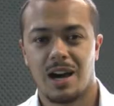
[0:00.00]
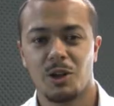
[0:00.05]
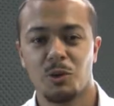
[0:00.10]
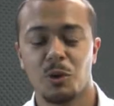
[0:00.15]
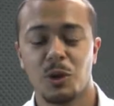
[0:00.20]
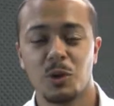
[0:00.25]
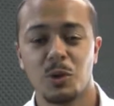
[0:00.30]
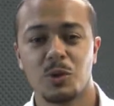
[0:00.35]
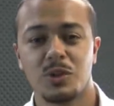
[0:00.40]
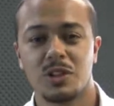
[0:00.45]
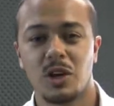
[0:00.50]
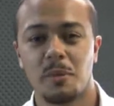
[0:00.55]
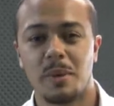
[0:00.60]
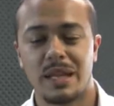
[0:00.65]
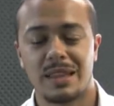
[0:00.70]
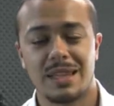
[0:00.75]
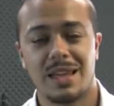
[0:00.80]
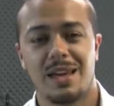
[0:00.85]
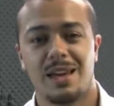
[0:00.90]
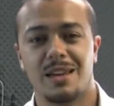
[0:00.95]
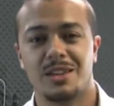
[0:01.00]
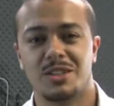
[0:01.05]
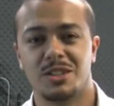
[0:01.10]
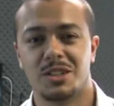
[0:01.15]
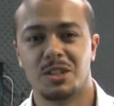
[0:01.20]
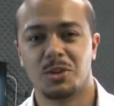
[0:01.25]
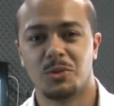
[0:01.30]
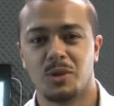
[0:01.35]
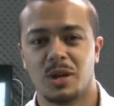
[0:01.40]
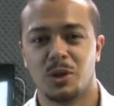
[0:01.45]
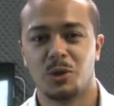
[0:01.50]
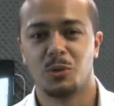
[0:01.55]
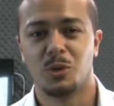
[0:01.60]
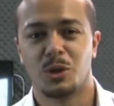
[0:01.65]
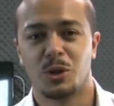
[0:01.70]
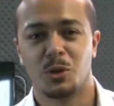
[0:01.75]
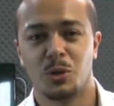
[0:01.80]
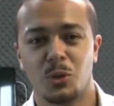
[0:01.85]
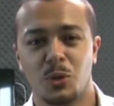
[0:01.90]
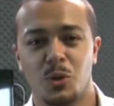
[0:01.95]
Alô, alô, Taubaté região, alô,
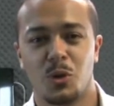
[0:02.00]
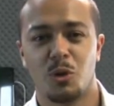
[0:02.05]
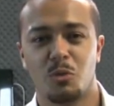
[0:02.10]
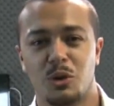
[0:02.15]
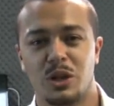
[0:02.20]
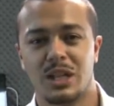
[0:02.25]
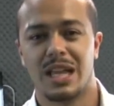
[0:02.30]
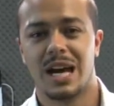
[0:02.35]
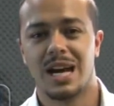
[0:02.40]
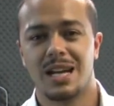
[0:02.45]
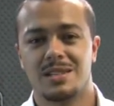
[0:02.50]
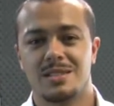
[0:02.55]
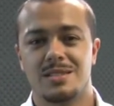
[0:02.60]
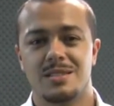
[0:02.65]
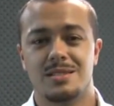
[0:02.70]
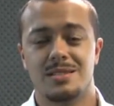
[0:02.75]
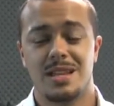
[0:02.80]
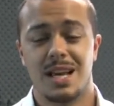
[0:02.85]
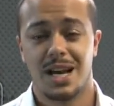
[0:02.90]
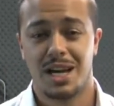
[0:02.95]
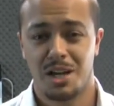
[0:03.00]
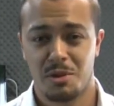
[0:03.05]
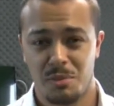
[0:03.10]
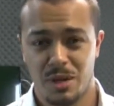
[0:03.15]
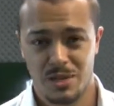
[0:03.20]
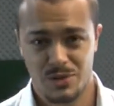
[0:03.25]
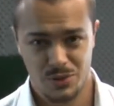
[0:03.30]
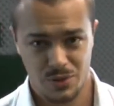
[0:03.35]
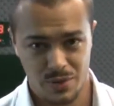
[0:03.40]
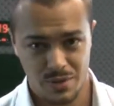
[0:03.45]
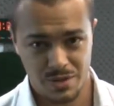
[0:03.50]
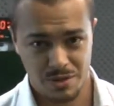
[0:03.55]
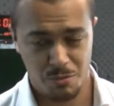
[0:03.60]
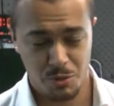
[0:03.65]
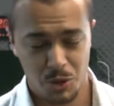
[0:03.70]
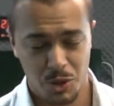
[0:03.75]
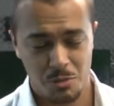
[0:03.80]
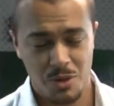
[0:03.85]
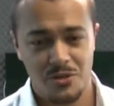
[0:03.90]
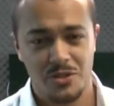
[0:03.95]
alô, comunidades e agremiações.
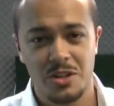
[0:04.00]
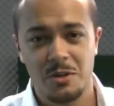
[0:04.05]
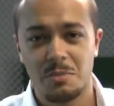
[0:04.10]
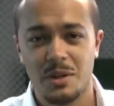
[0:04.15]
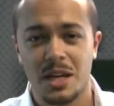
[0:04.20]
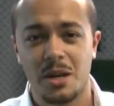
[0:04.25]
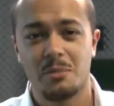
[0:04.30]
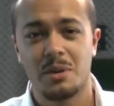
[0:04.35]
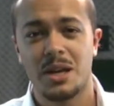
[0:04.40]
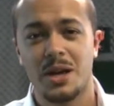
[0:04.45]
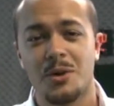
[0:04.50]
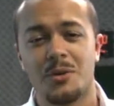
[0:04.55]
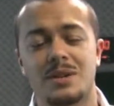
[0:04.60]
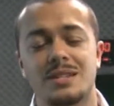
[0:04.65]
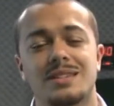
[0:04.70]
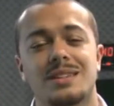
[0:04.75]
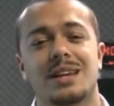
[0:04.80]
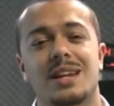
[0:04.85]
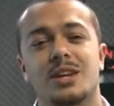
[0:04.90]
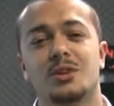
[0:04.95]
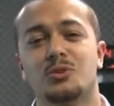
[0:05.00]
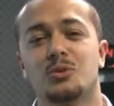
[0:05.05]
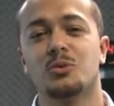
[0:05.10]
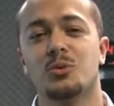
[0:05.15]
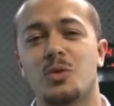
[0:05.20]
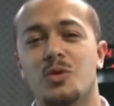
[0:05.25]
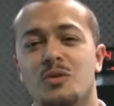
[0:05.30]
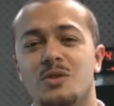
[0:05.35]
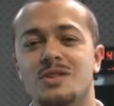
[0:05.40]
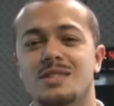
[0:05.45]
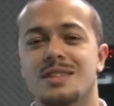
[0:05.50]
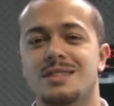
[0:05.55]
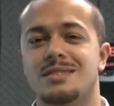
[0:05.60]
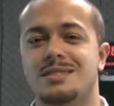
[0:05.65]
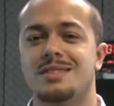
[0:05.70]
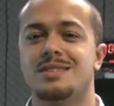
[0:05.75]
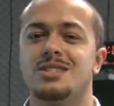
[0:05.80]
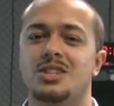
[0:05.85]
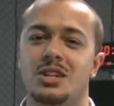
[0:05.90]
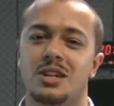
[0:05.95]
Meu nome é Felipe Gabriel e estarei junto com vocês
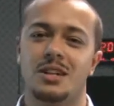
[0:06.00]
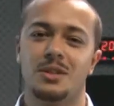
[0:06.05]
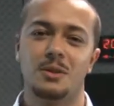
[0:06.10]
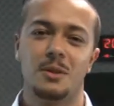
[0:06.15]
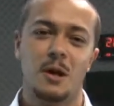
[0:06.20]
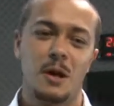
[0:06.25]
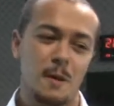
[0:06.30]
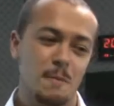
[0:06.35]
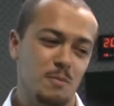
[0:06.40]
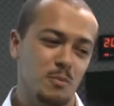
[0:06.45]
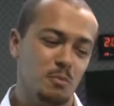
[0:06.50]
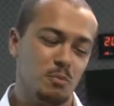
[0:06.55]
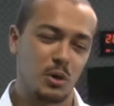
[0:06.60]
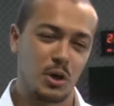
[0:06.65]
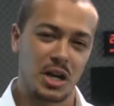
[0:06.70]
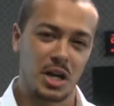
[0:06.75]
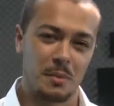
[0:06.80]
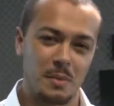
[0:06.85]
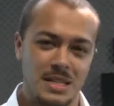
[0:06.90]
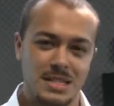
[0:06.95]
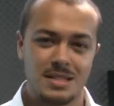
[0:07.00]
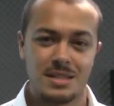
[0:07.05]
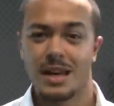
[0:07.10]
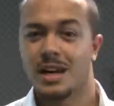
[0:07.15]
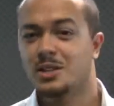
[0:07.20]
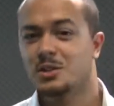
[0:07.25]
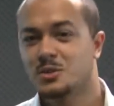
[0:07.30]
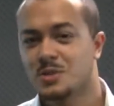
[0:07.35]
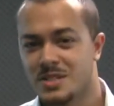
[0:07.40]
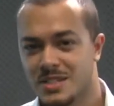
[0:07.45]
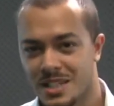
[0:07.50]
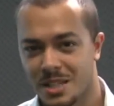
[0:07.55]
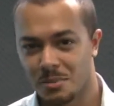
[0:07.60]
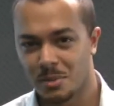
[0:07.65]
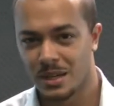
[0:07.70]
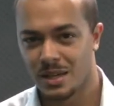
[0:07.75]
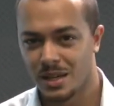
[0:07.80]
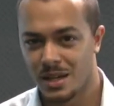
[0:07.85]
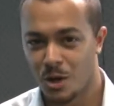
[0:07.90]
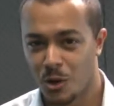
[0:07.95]
este ano no programa Cidade do
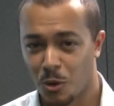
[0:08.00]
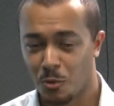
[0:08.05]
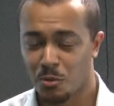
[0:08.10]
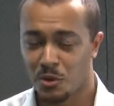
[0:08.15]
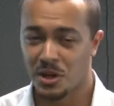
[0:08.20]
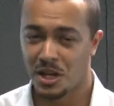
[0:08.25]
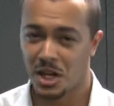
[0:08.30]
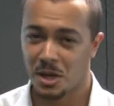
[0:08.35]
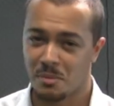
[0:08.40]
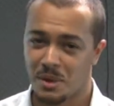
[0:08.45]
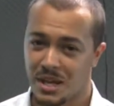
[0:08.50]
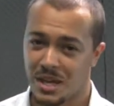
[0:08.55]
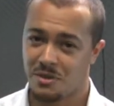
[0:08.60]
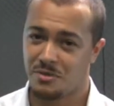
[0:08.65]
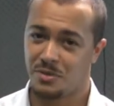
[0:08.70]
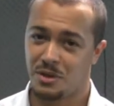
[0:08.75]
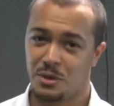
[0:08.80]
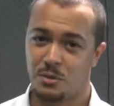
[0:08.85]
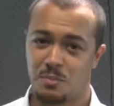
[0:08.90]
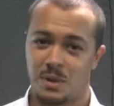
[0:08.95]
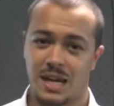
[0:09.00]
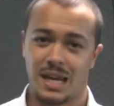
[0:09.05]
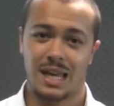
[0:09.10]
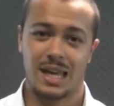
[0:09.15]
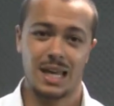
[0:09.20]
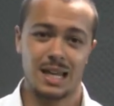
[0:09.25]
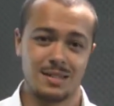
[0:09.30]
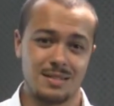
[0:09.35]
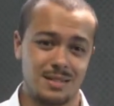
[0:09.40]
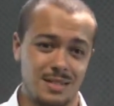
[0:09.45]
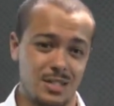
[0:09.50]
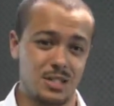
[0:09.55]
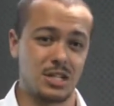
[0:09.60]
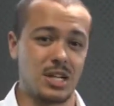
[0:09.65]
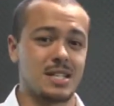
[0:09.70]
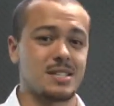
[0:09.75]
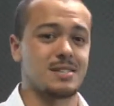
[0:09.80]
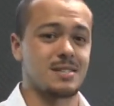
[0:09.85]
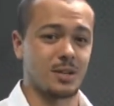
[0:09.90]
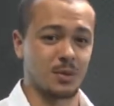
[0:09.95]
Samba, um programa que é feito para aqueles que
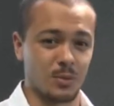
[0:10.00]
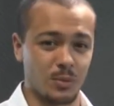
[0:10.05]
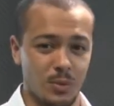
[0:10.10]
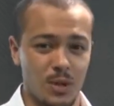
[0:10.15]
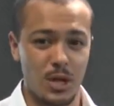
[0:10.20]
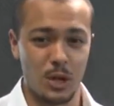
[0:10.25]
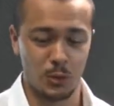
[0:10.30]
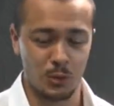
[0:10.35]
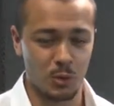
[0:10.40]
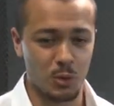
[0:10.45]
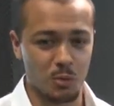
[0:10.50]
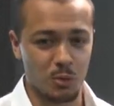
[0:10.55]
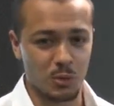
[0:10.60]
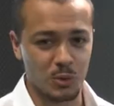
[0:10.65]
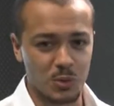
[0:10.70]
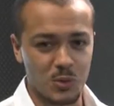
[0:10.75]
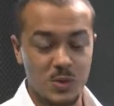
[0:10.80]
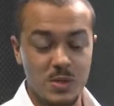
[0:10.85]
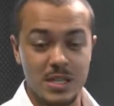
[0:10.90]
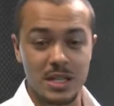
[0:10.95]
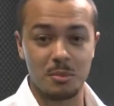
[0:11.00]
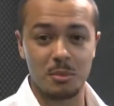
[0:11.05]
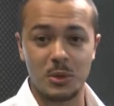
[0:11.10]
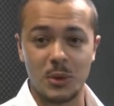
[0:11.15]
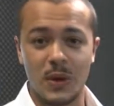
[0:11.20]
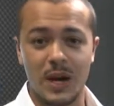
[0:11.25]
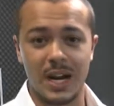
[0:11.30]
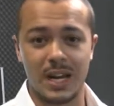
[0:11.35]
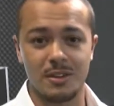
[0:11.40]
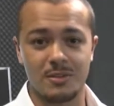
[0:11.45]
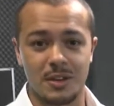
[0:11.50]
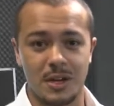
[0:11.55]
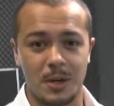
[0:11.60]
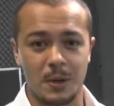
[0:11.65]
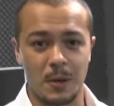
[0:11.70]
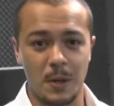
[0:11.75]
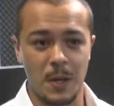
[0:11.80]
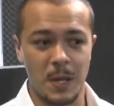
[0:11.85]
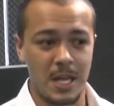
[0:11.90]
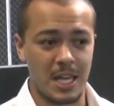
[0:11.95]
já são do mundo do samba e do
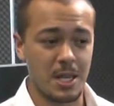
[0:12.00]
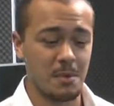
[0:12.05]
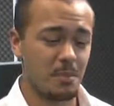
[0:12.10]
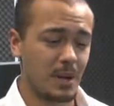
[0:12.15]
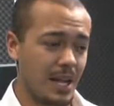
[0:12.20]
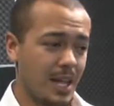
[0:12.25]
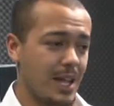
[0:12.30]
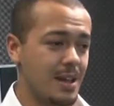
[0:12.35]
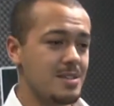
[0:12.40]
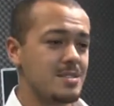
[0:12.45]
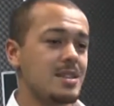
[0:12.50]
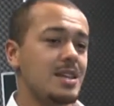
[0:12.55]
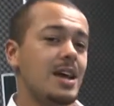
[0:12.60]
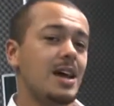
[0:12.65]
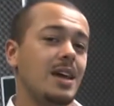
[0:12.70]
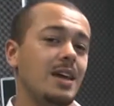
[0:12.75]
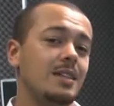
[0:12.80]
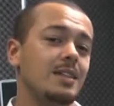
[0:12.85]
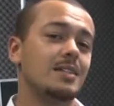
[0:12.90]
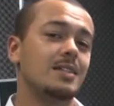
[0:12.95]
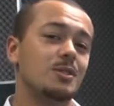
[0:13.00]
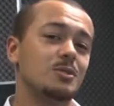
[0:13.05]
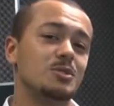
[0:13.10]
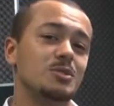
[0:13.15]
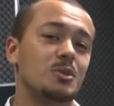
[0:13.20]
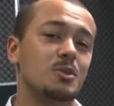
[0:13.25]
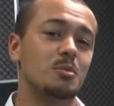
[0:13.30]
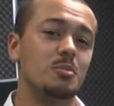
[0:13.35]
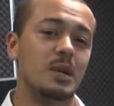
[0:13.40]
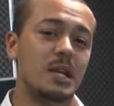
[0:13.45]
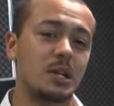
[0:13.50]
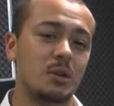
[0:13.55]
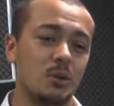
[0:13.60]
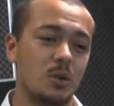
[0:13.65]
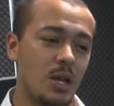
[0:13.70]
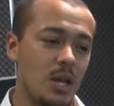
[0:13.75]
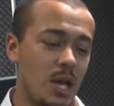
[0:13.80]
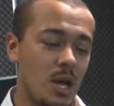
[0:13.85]
carnaval e para aqueles que ainda estão descobrindo